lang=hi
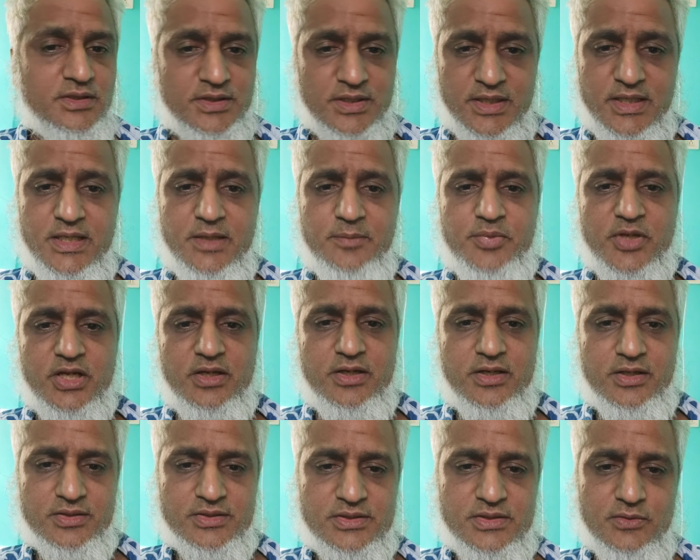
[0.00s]
थ्री डी
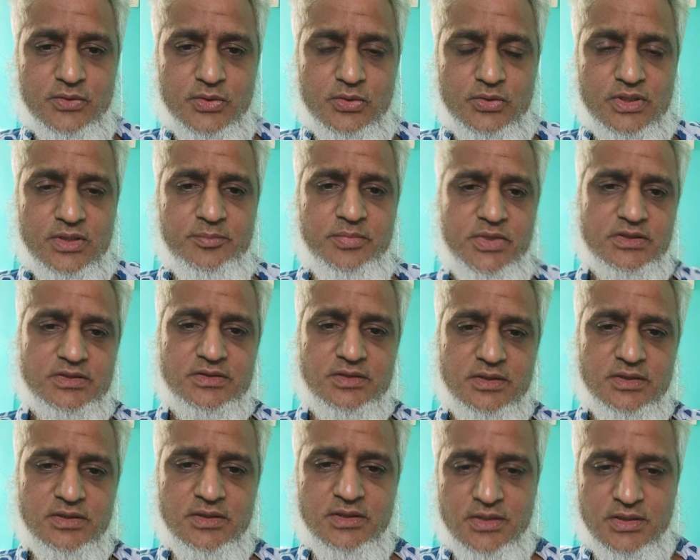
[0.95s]
प्रिंटर्स है वो लोग के पास
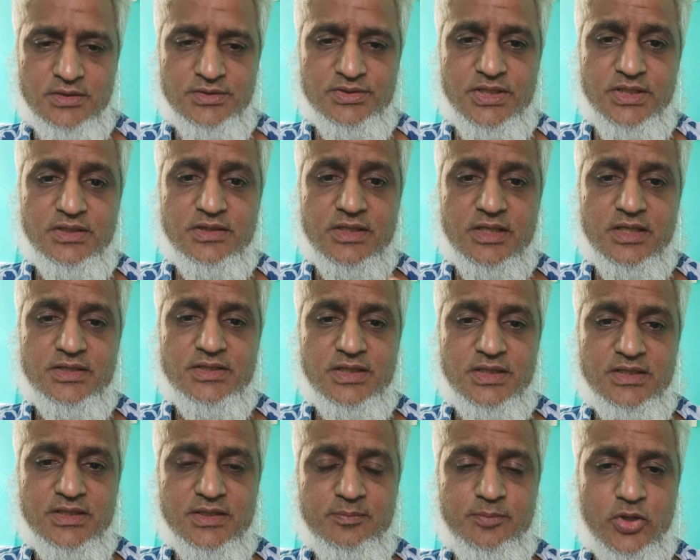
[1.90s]
जितना
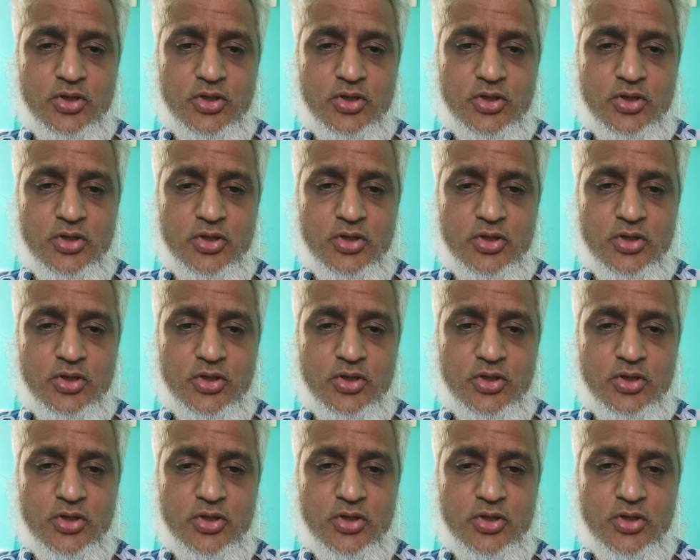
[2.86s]
चाहिए